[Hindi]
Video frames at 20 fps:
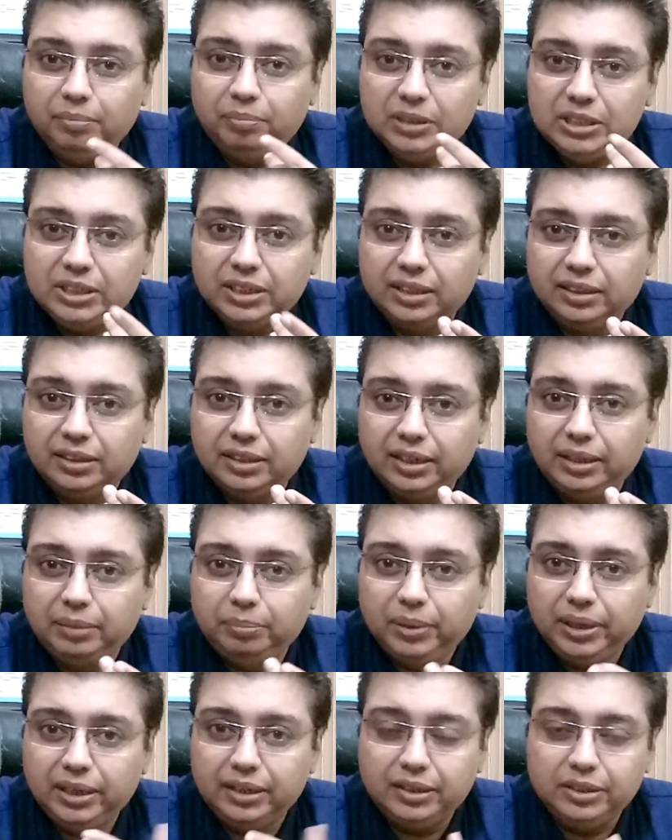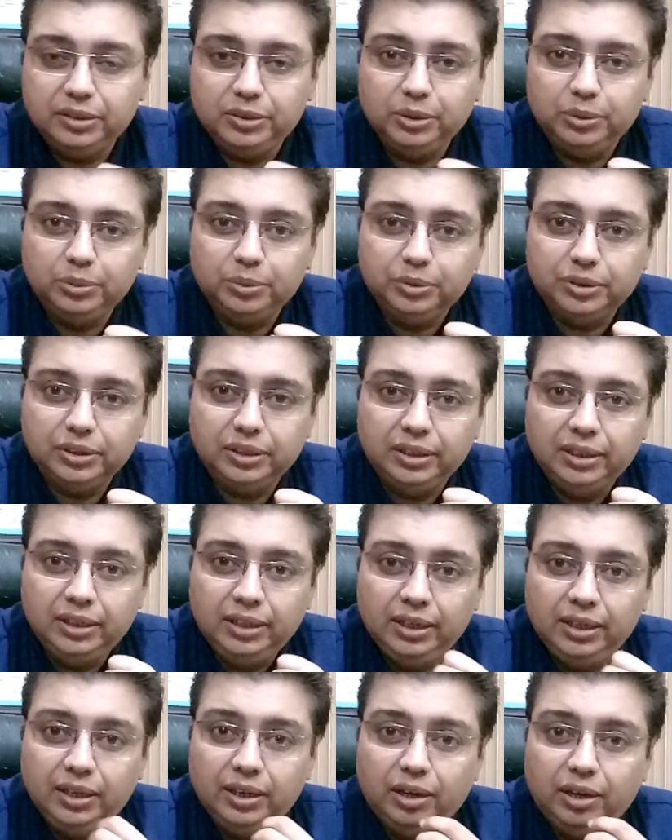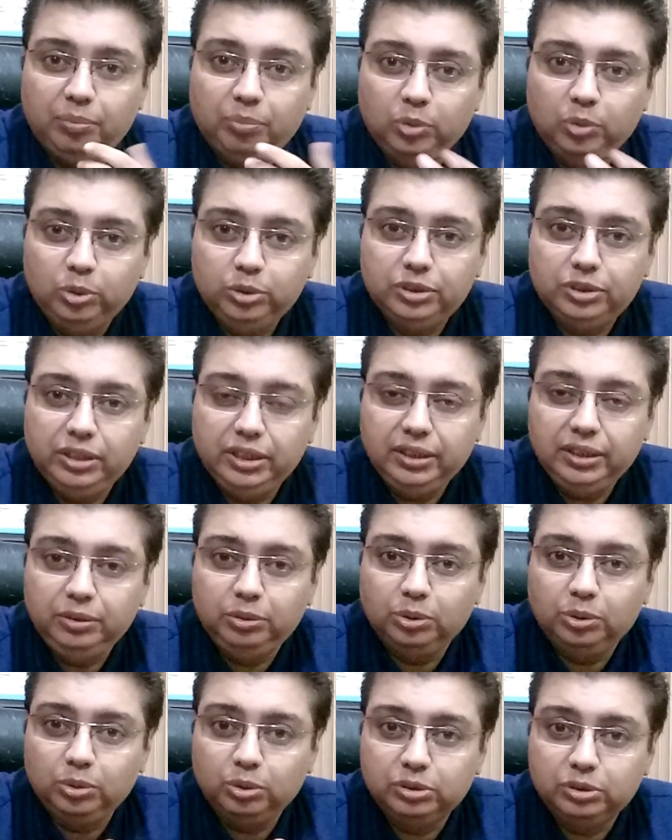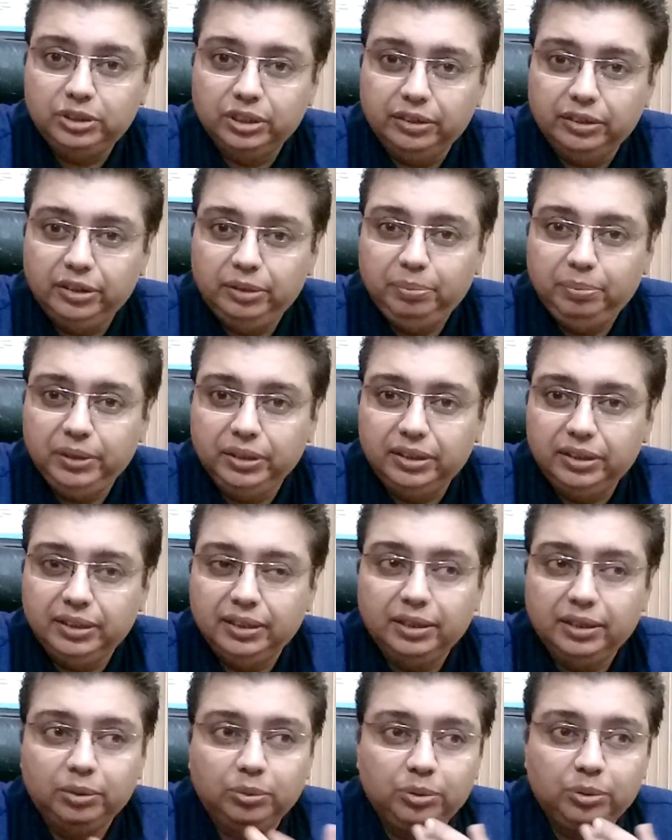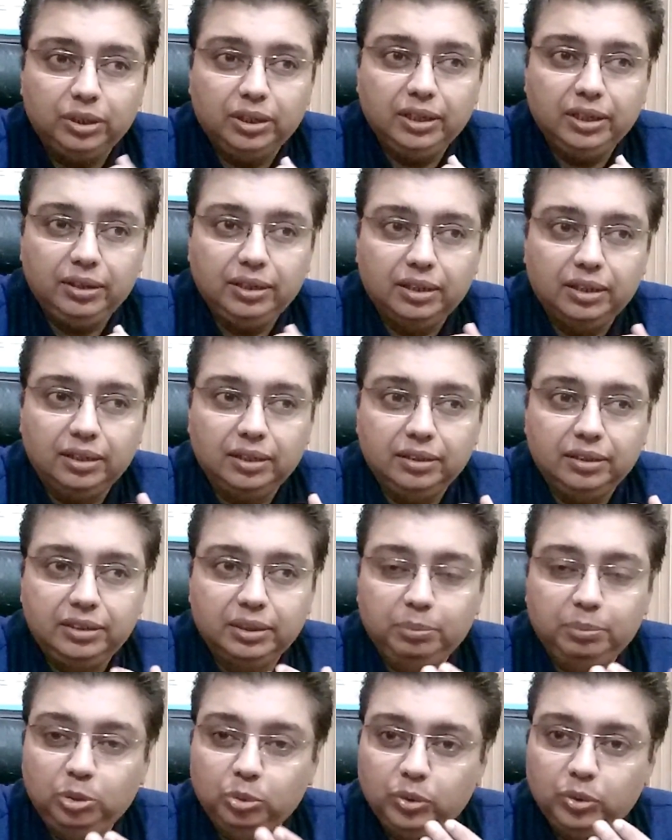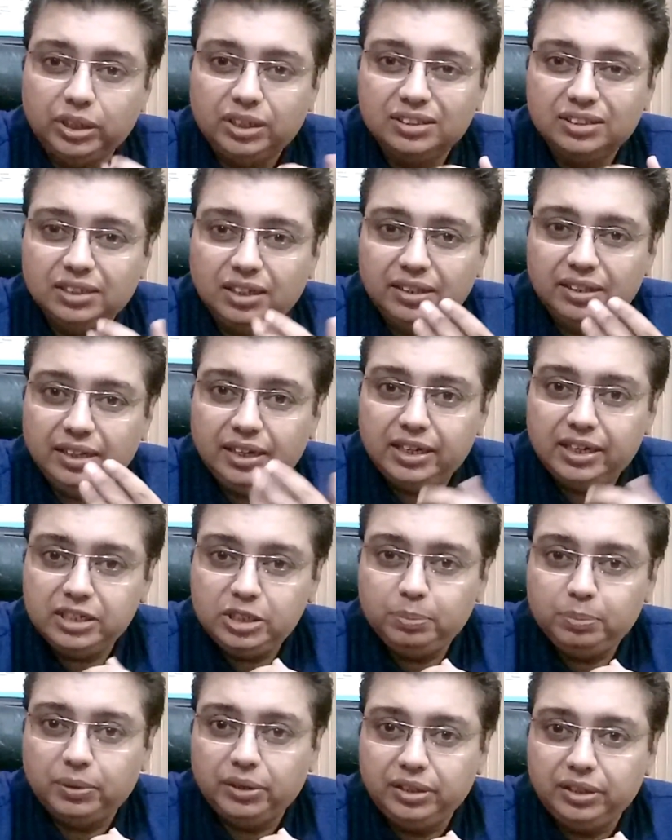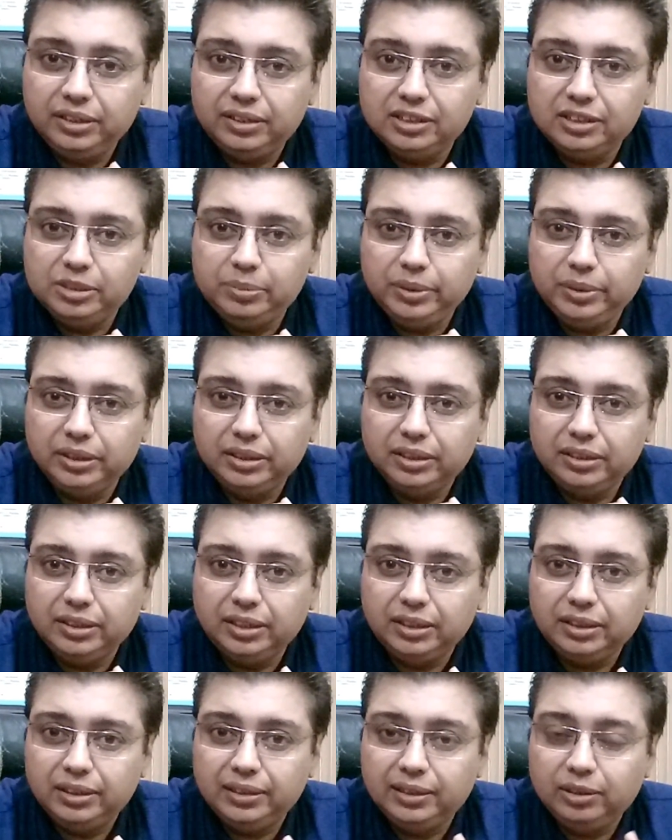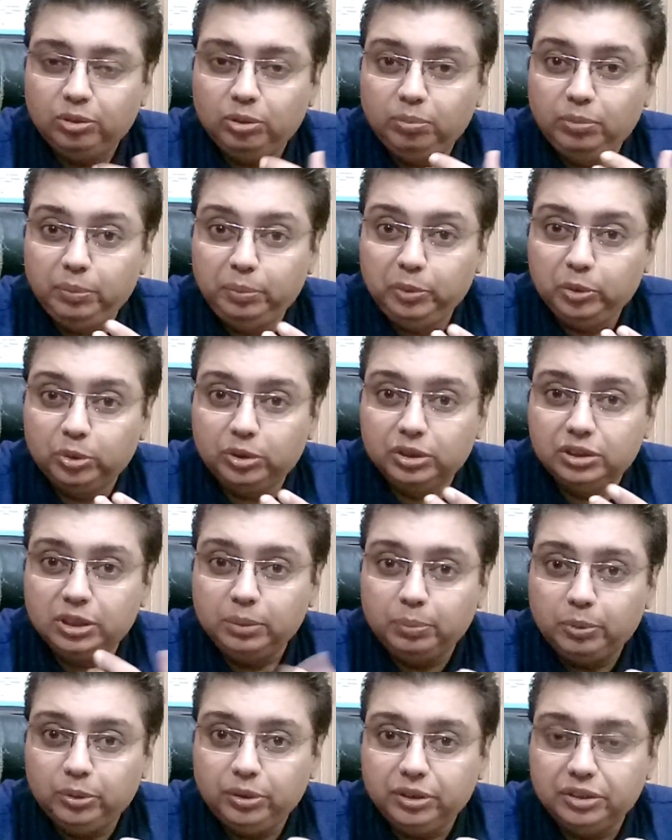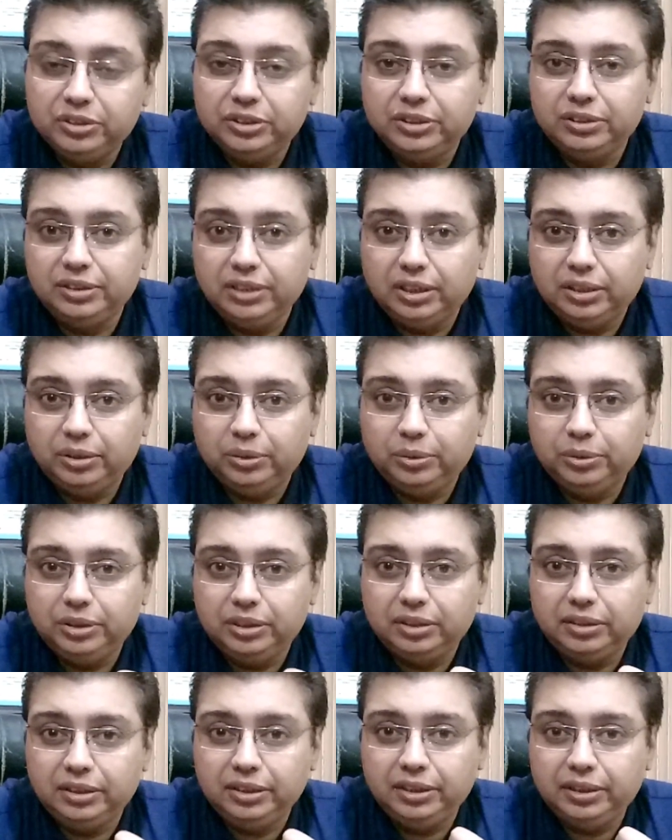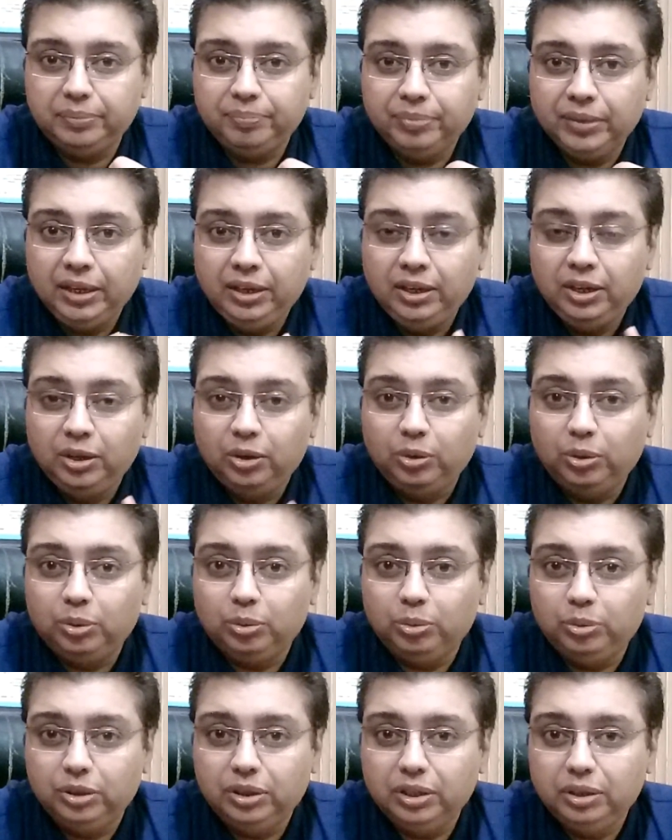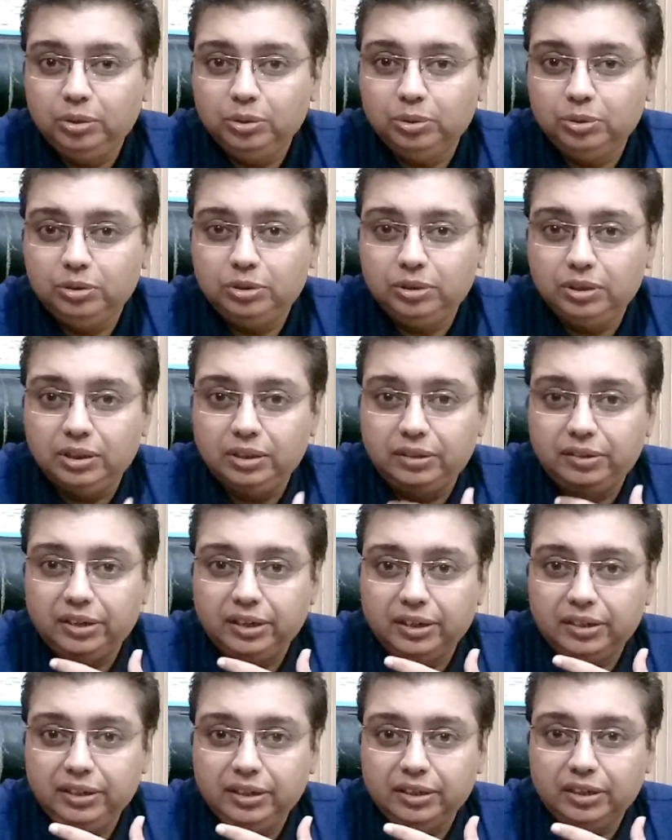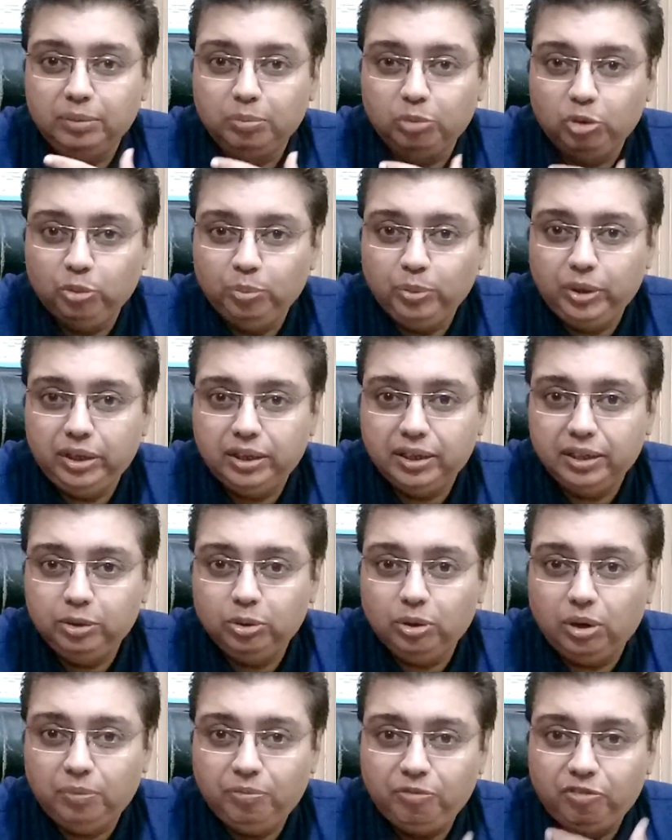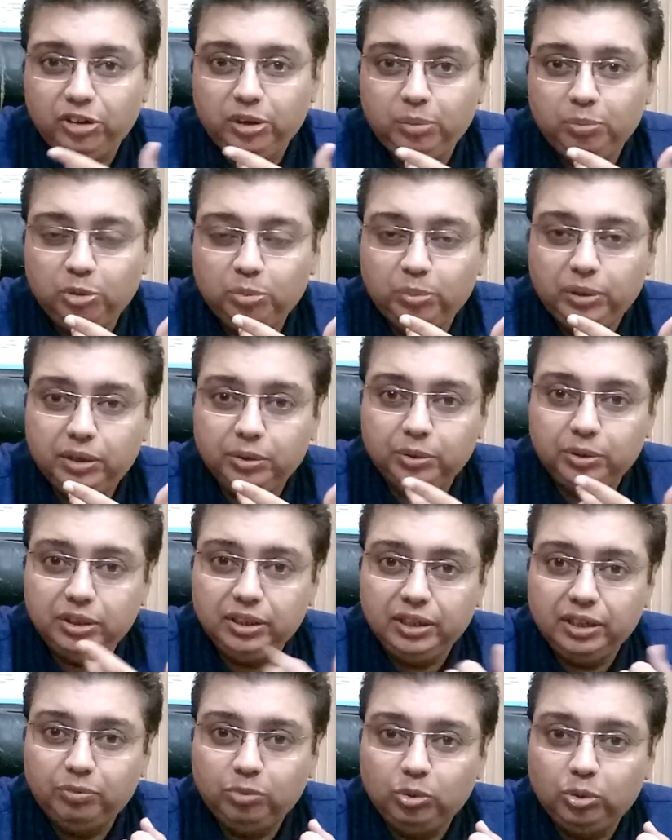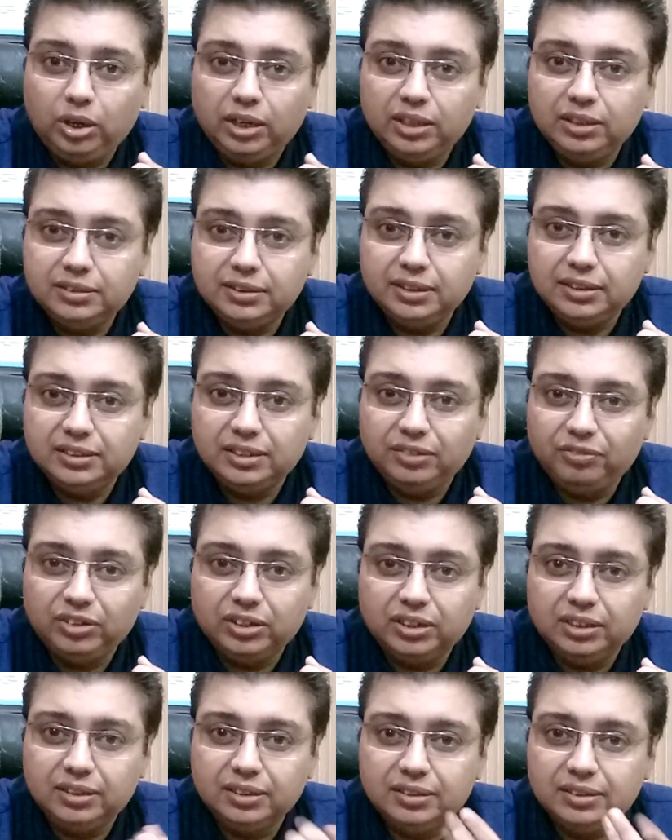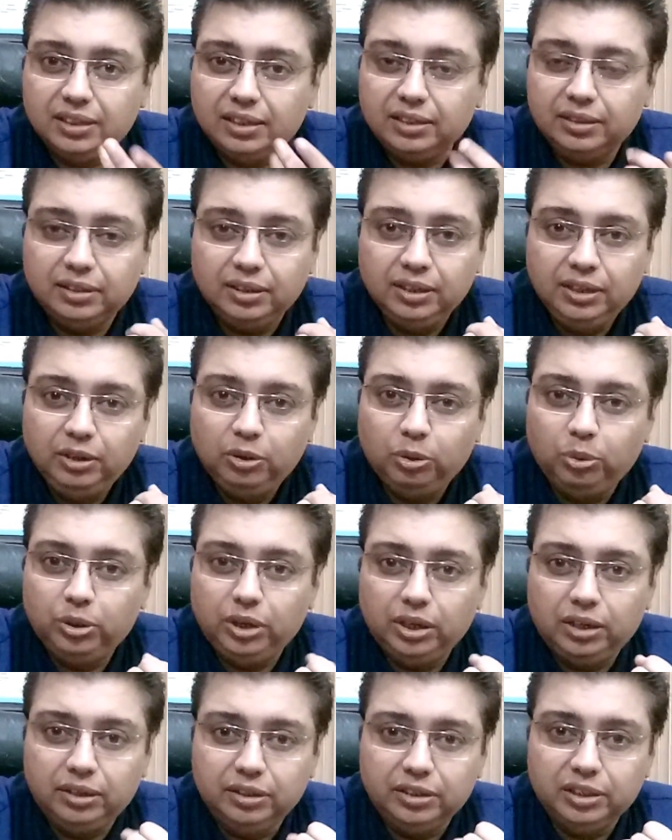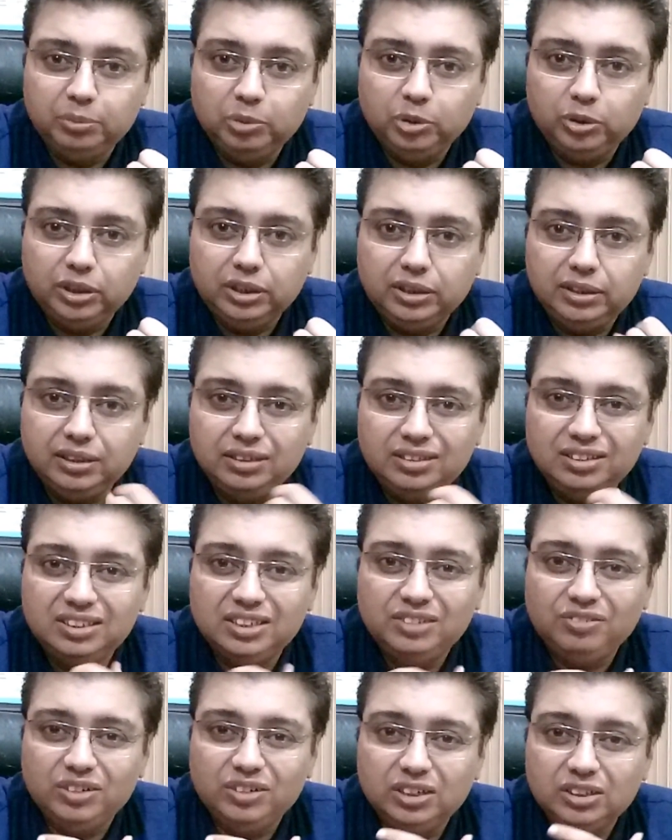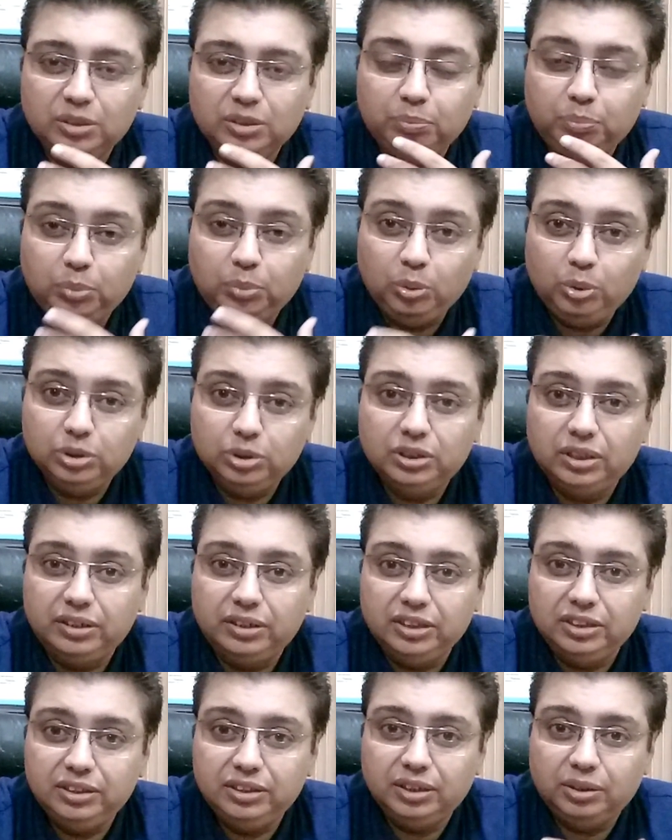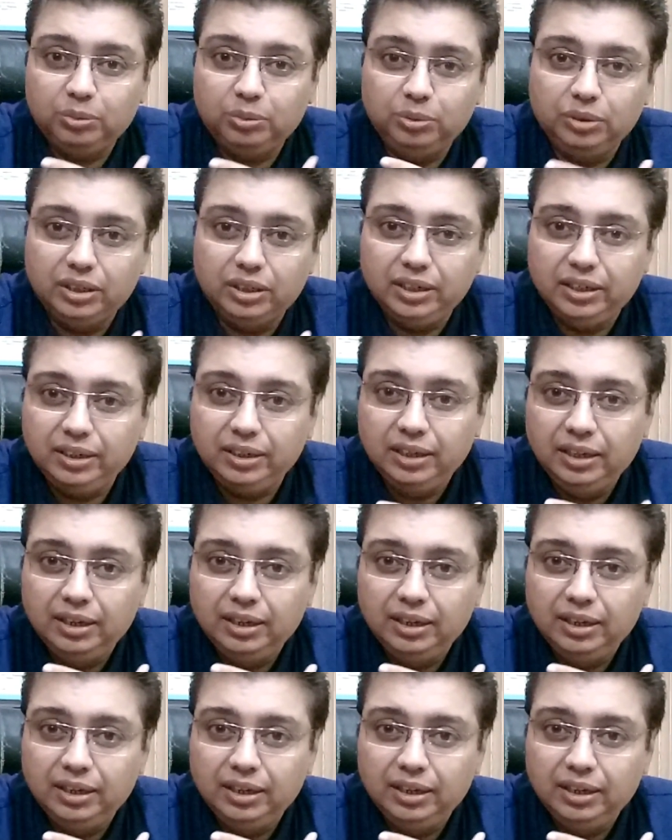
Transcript: बचाता है बाहर की चीज़ों से अब मोस्टली जो लोग सिगरेट पीते हैं उनके जब धुएँ के साथ ऐश पार्टिकल्स भी अंदर जाते हैं उनमें म्यूकस की प्रोडक्शन ज़्यादा हो जाती है और उनका जो ट्रैकिया की मूवमेंट है जो अपवर्ड मूवमेंट होती है वो आहिस्ता आहिस्ता वक्त के साथ होना ख़त्म हो जाती है जिसकी वजह से बहुत सा रेशा उनके